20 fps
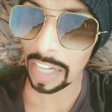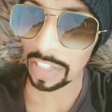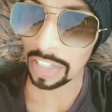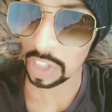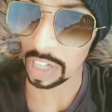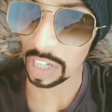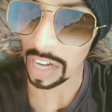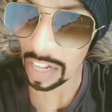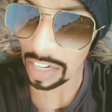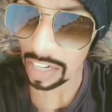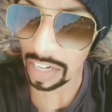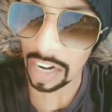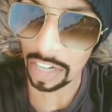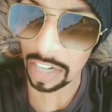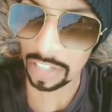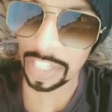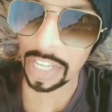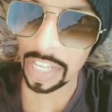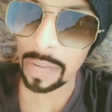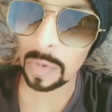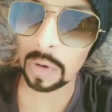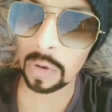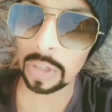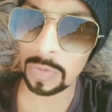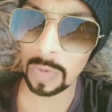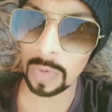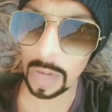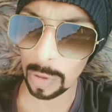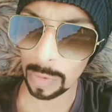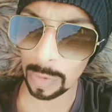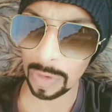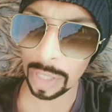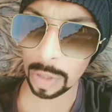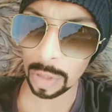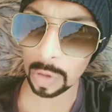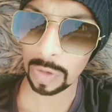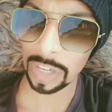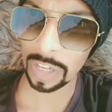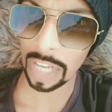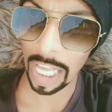चलान काट दिया पुलिस वालों ने
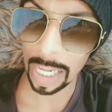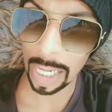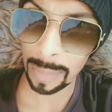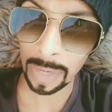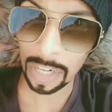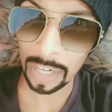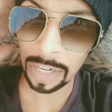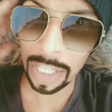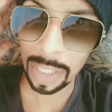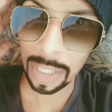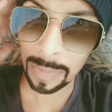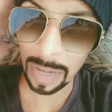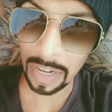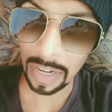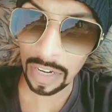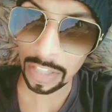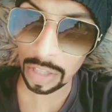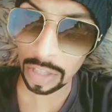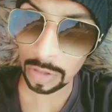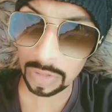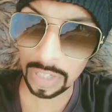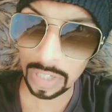क्योंकि हेलमेट नहीं पहना था उसने